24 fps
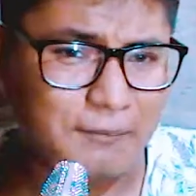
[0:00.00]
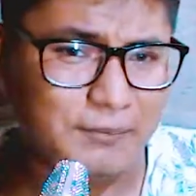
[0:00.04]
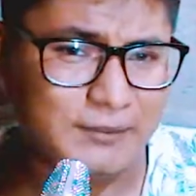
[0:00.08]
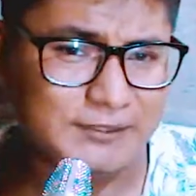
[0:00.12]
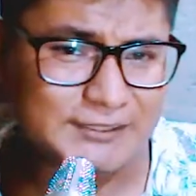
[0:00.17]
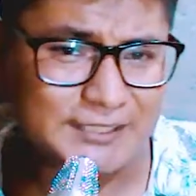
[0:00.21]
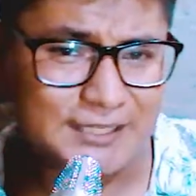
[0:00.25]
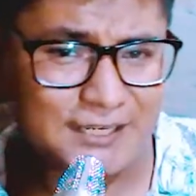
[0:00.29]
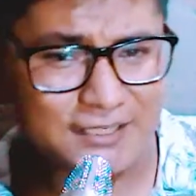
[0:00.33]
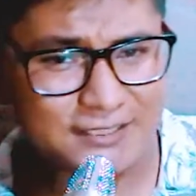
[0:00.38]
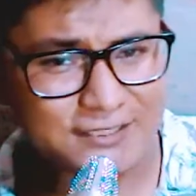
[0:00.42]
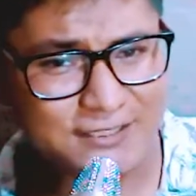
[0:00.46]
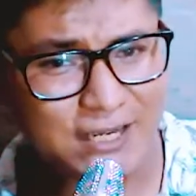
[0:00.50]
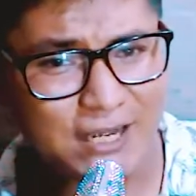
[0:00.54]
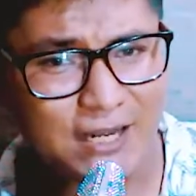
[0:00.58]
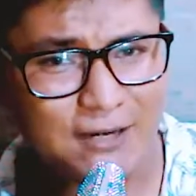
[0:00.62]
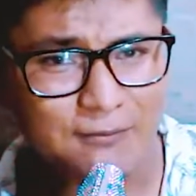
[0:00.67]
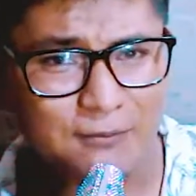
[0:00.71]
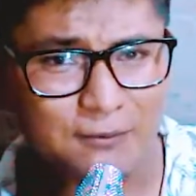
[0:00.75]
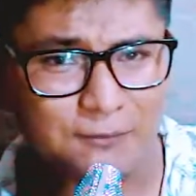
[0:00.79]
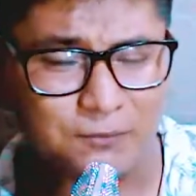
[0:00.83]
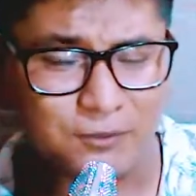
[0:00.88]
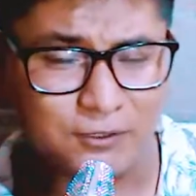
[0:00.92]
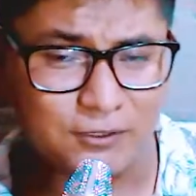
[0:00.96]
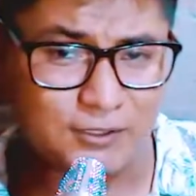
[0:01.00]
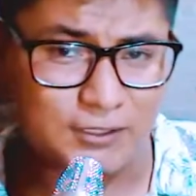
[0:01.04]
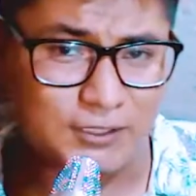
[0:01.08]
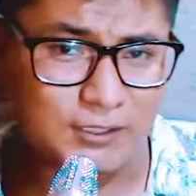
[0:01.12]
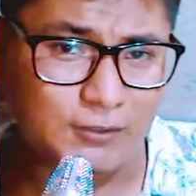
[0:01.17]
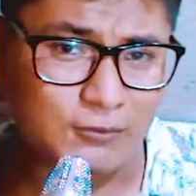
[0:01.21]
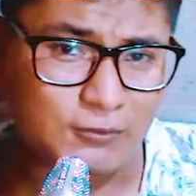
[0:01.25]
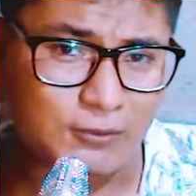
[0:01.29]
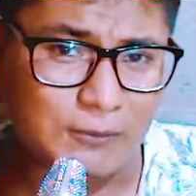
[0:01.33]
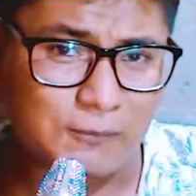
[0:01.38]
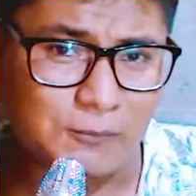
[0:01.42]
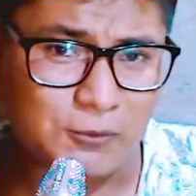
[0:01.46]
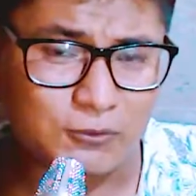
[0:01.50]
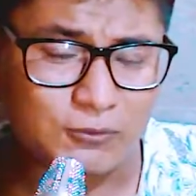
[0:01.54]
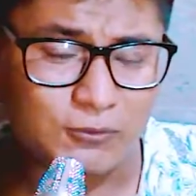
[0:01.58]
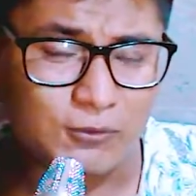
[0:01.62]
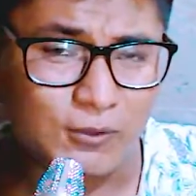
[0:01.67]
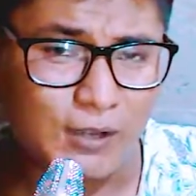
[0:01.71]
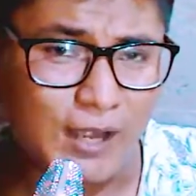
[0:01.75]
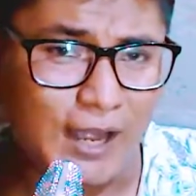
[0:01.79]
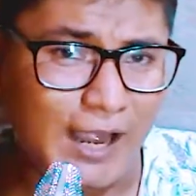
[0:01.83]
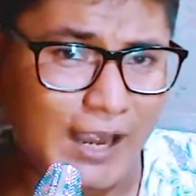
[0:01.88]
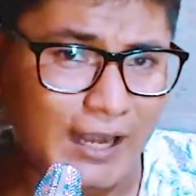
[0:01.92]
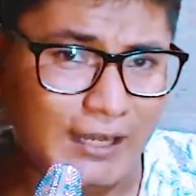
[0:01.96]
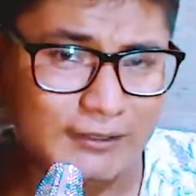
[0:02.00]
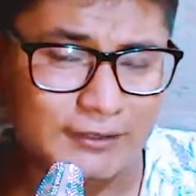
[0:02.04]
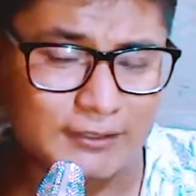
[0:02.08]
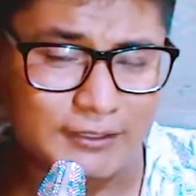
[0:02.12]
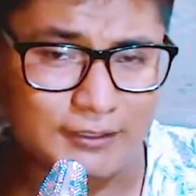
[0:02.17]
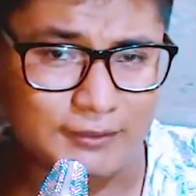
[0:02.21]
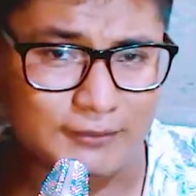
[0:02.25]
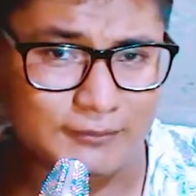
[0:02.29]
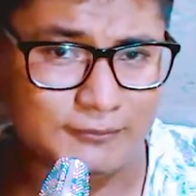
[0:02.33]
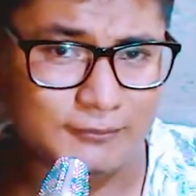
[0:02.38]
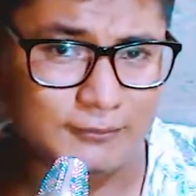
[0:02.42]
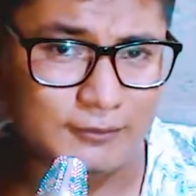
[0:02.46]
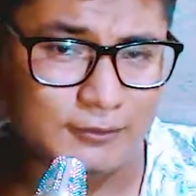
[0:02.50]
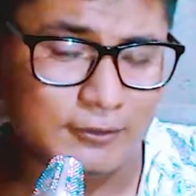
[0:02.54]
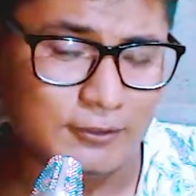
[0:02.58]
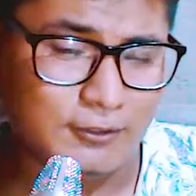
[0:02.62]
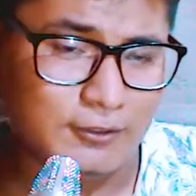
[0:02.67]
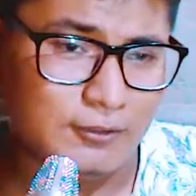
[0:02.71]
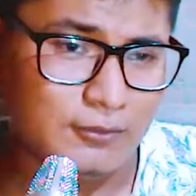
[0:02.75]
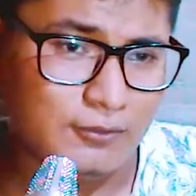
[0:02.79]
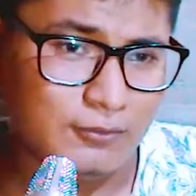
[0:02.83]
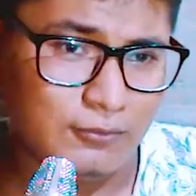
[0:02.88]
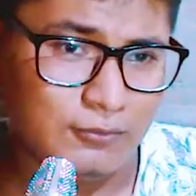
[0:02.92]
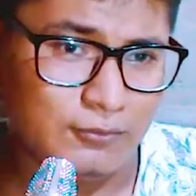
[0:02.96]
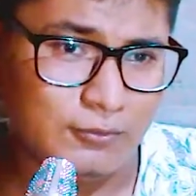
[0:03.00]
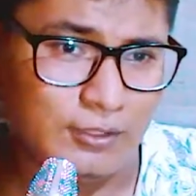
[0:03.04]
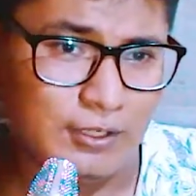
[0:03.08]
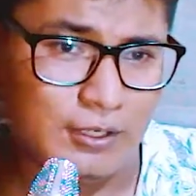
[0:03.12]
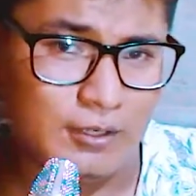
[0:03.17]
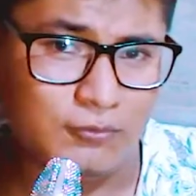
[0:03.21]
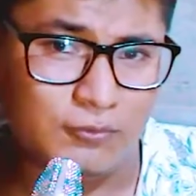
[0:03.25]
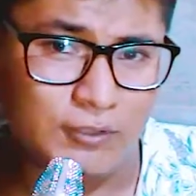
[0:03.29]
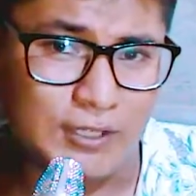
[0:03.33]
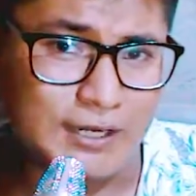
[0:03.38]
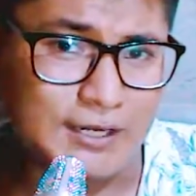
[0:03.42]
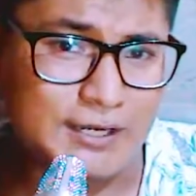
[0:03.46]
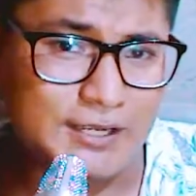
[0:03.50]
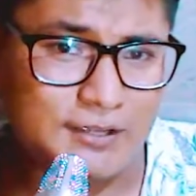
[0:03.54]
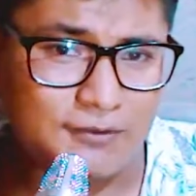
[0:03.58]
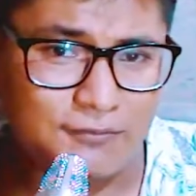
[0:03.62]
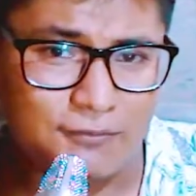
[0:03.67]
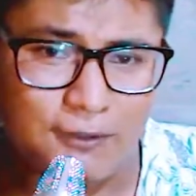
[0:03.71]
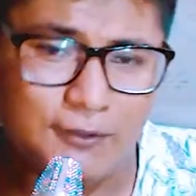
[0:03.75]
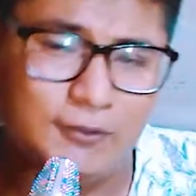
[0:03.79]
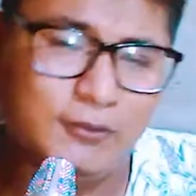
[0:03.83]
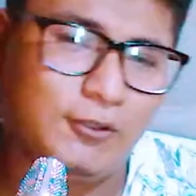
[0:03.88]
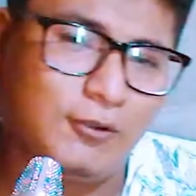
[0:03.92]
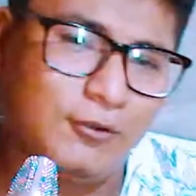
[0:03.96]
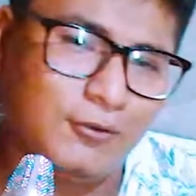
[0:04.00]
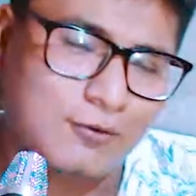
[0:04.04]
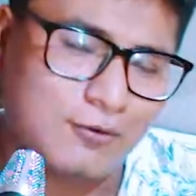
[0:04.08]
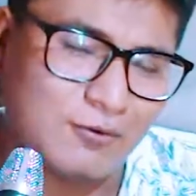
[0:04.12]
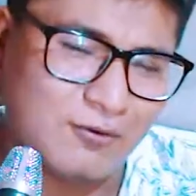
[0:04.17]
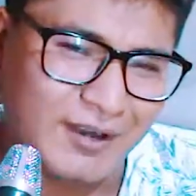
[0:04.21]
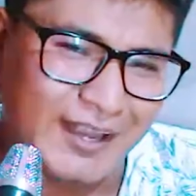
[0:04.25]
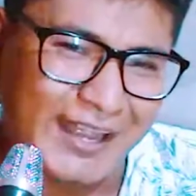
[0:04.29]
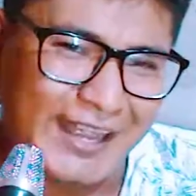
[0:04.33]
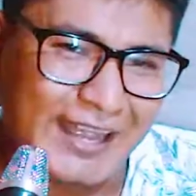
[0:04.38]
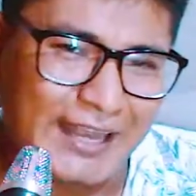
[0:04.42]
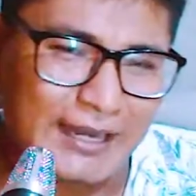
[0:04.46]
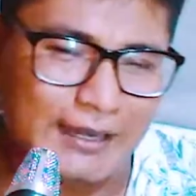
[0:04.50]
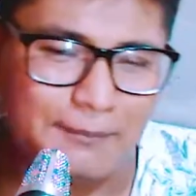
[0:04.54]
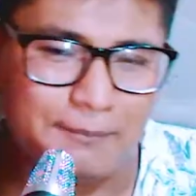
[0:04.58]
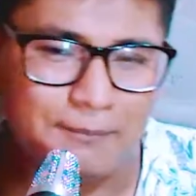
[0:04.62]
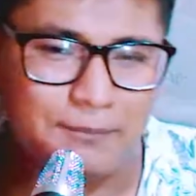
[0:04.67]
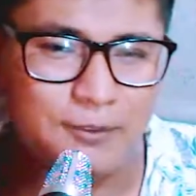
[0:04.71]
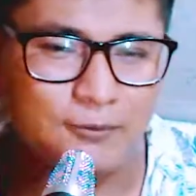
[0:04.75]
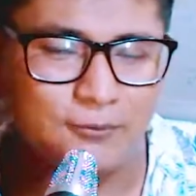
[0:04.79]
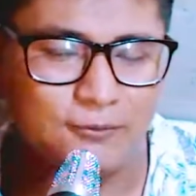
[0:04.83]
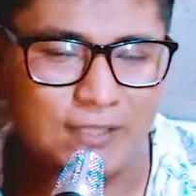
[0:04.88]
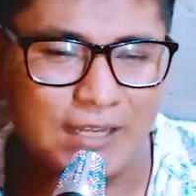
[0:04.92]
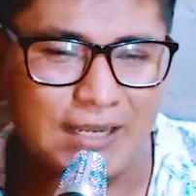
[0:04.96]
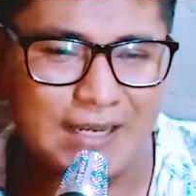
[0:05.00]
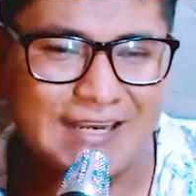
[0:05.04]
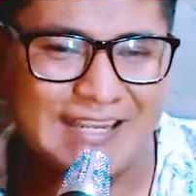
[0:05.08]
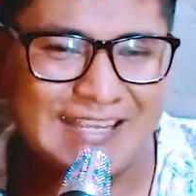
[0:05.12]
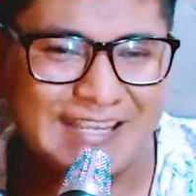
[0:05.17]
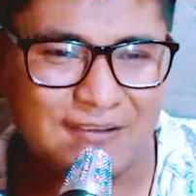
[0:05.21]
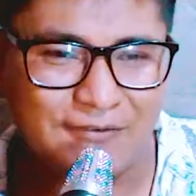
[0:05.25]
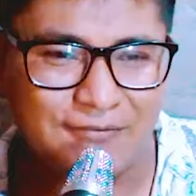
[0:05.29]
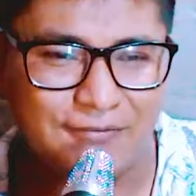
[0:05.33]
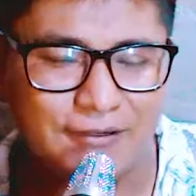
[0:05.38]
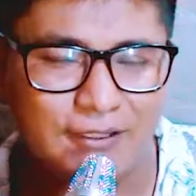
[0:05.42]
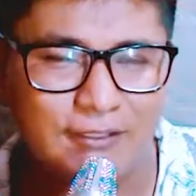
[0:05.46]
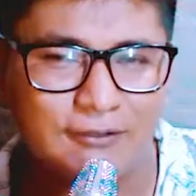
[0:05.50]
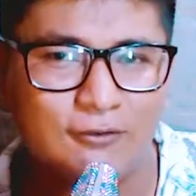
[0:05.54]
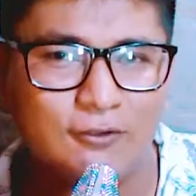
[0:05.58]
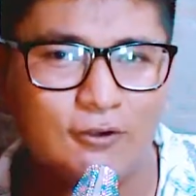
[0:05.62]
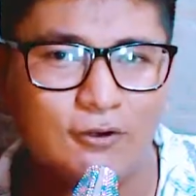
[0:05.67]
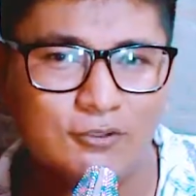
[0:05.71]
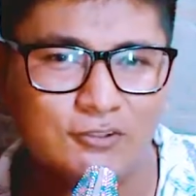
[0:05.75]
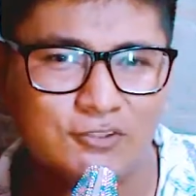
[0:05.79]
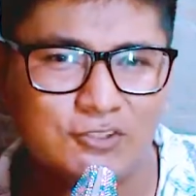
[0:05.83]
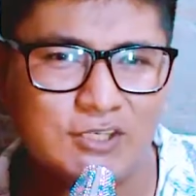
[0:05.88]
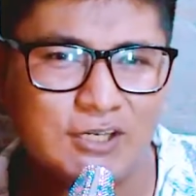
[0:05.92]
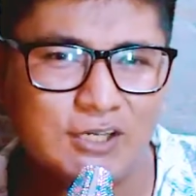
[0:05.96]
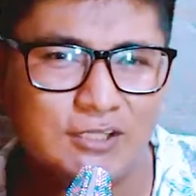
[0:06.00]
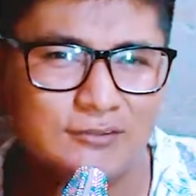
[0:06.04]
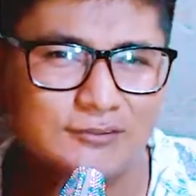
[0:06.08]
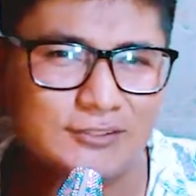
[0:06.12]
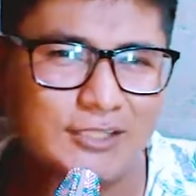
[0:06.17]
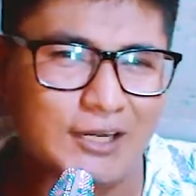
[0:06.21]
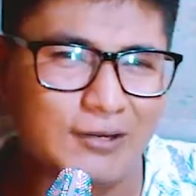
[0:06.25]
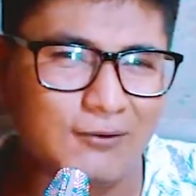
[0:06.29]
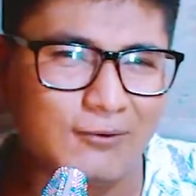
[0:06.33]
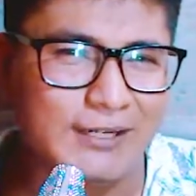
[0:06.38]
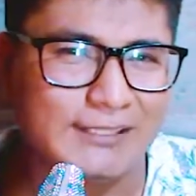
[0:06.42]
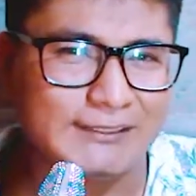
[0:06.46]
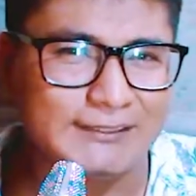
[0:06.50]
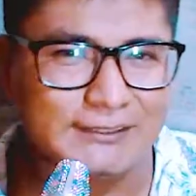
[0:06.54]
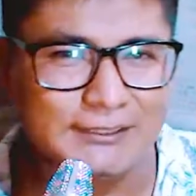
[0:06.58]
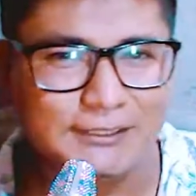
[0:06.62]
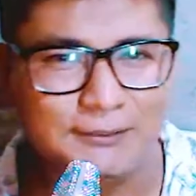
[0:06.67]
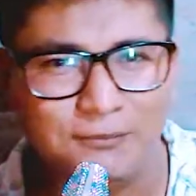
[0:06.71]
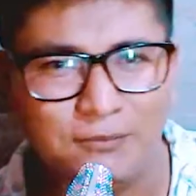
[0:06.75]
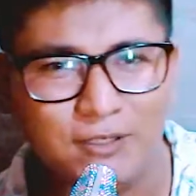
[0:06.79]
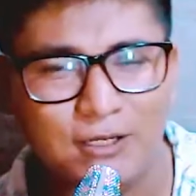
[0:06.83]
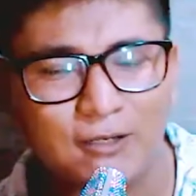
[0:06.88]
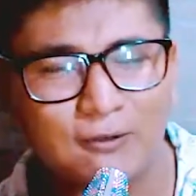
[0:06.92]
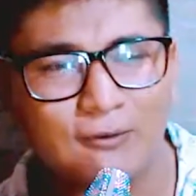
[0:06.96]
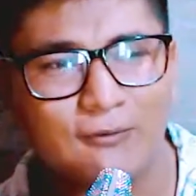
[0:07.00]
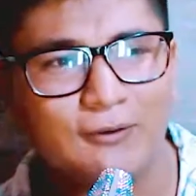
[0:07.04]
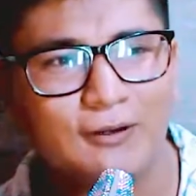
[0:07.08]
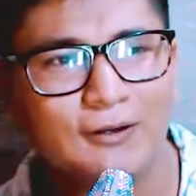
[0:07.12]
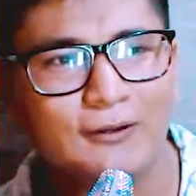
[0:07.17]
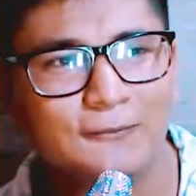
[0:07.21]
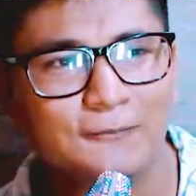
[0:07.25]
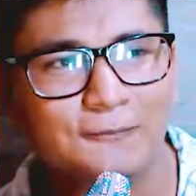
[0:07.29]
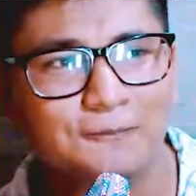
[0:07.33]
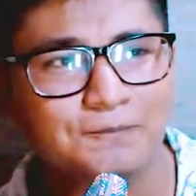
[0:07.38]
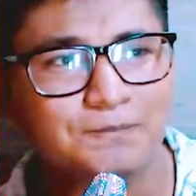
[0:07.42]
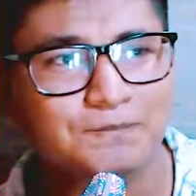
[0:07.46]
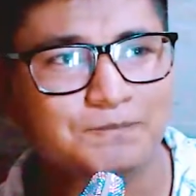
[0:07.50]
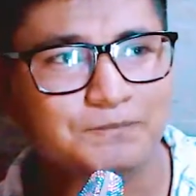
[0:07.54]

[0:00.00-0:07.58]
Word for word: a pues, echarme porque tenía una moto alta una, una Lifan, todo con LP, una Lifan 200, algo así, me acuerdo.